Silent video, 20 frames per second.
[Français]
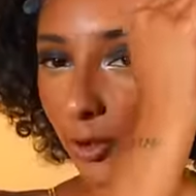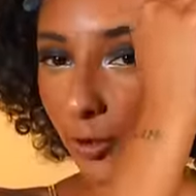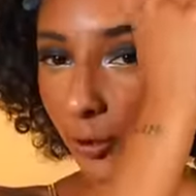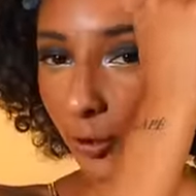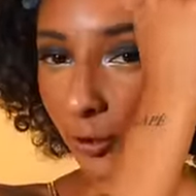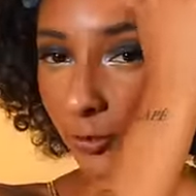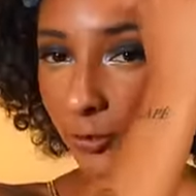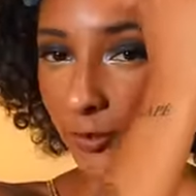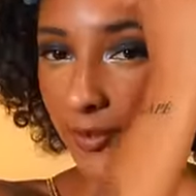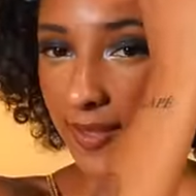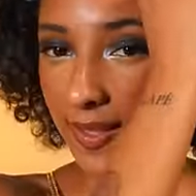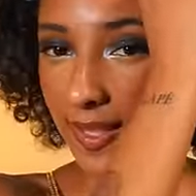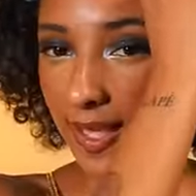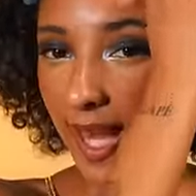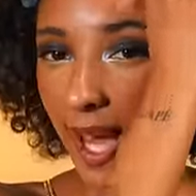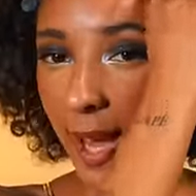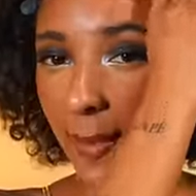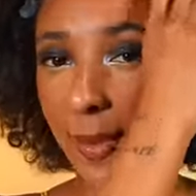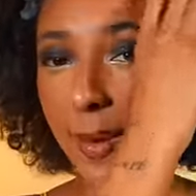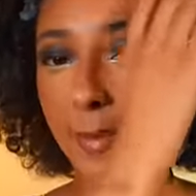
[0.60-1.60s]
de
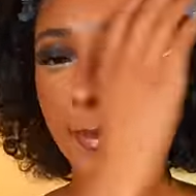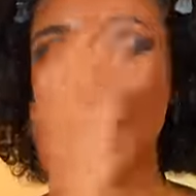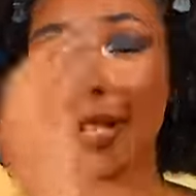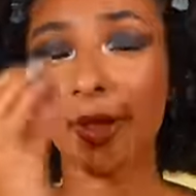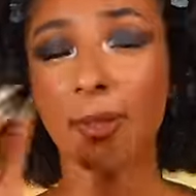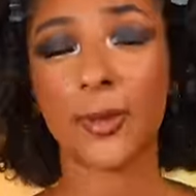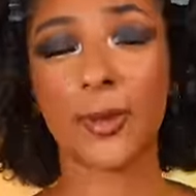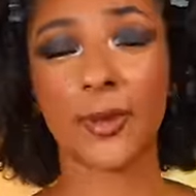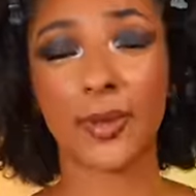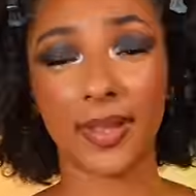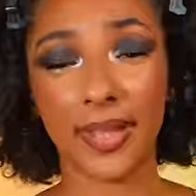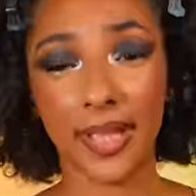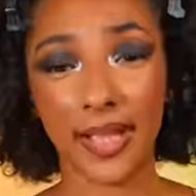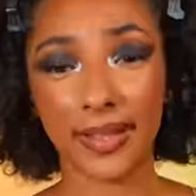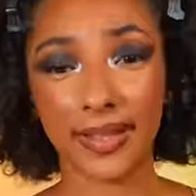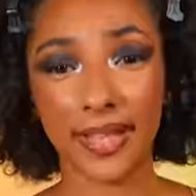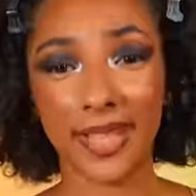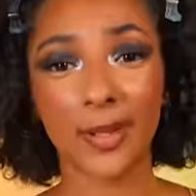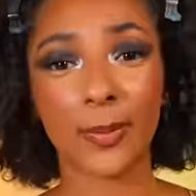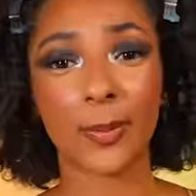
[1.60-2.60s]
refuser à ma mère son
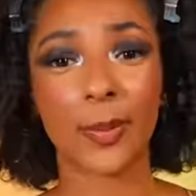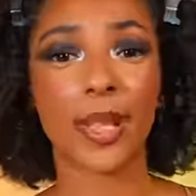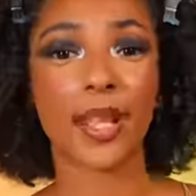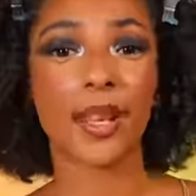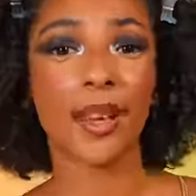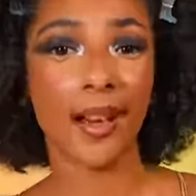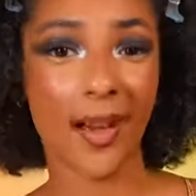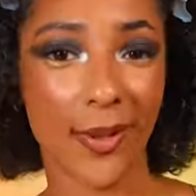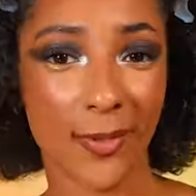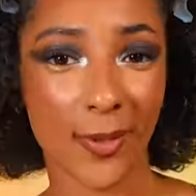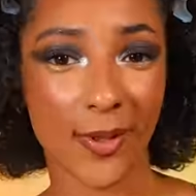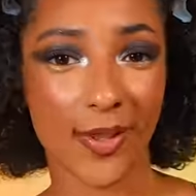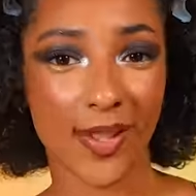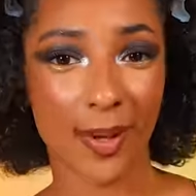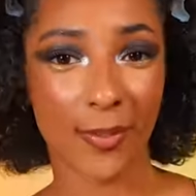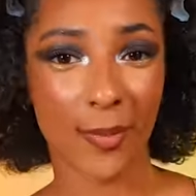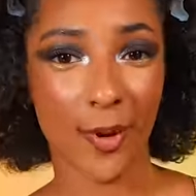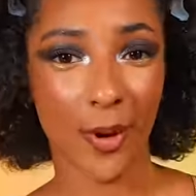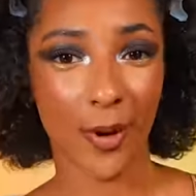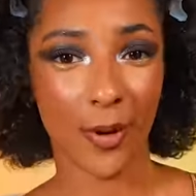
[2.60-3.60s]
dernier souhait avant
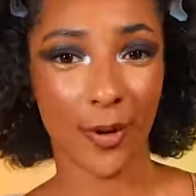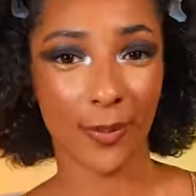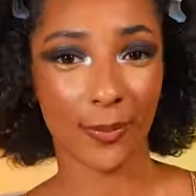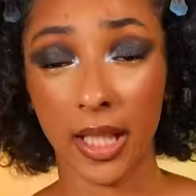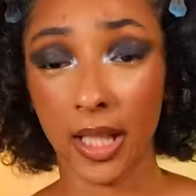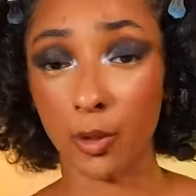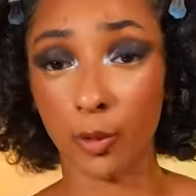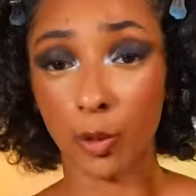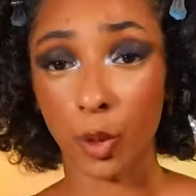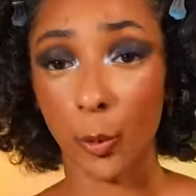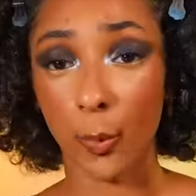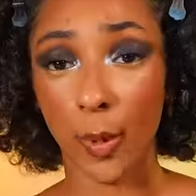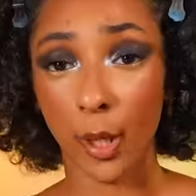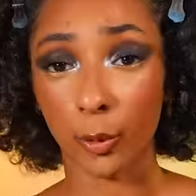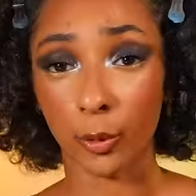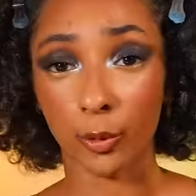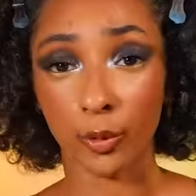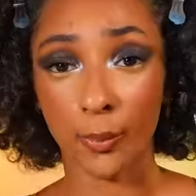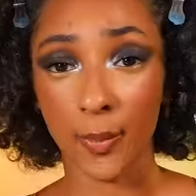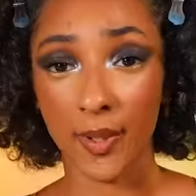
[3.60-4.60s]
sa mort Et j'ai toujours pas
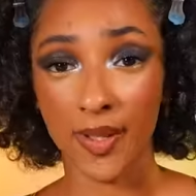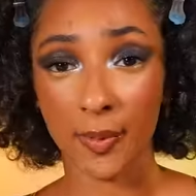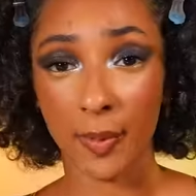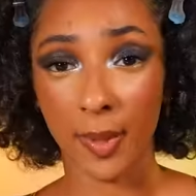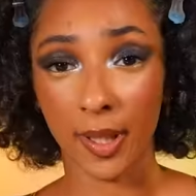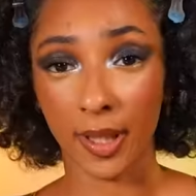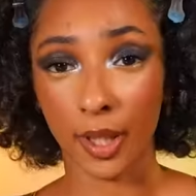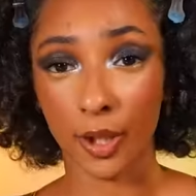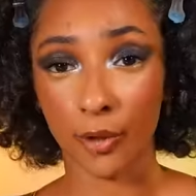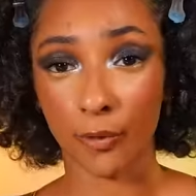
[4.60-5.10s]
retrouvé mes épingles à